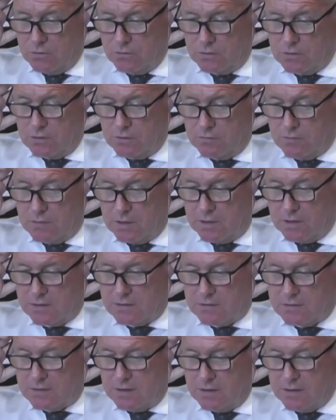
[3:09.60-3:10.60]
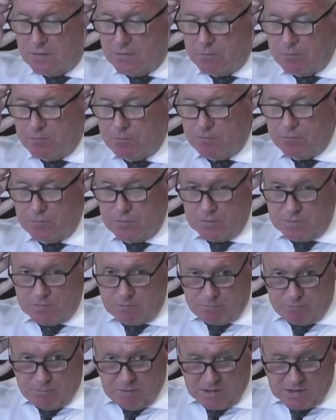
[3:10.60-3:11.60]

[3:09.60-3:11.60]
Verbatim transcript: rằng các siêu thị lớn nhất của Anh